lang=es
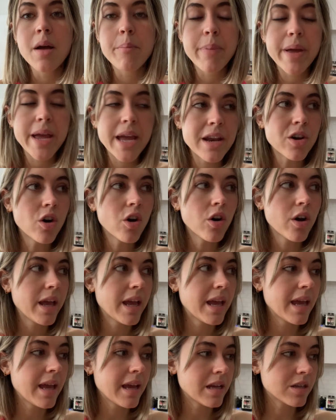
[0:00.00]
Pero
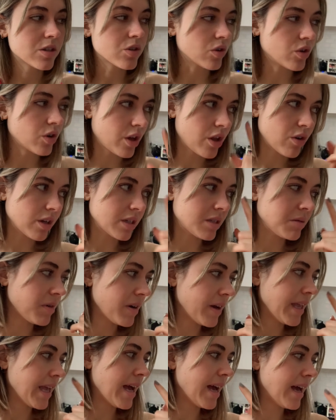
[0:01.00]
eh, eso, no quiero que se me
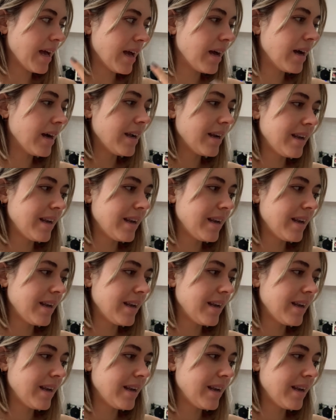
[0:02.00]
vaya